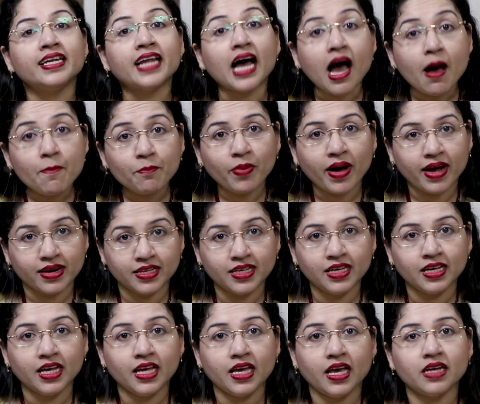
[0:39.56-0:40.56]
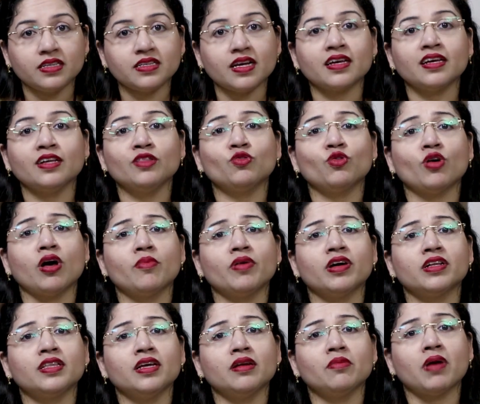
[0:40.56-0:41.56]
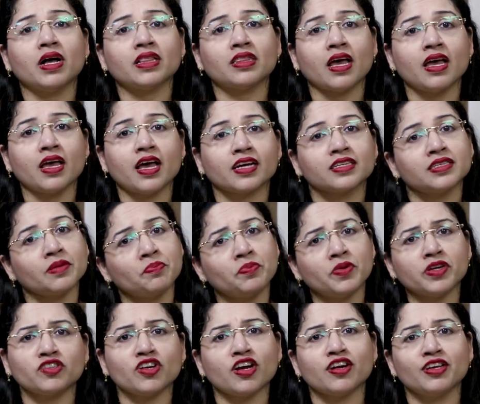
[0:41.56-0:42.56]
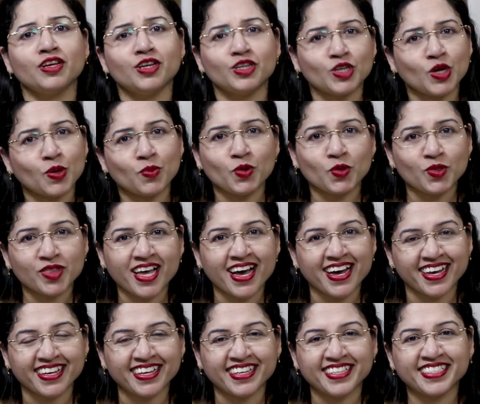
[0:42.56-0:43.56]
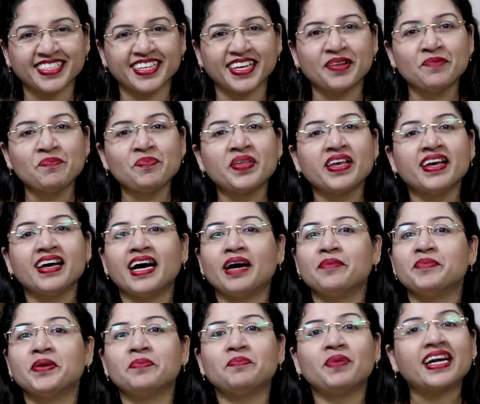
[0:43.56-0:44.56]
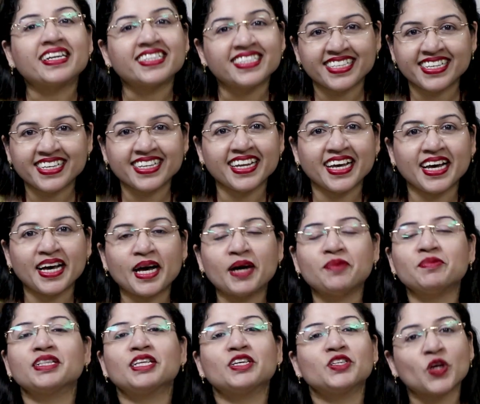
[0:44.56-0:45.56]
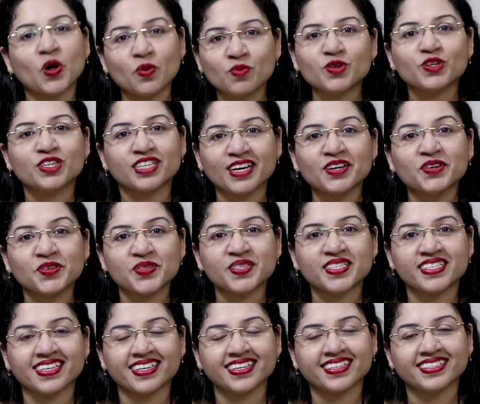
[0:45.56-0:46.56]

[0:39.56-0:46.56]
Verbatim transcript: না পারি এটা কিন্তু আমাদের মাথায় একটা প্রেশার হিসাবেও থাকে যে আমরা পারছি না আমাদের সমস্যা হচ্ছে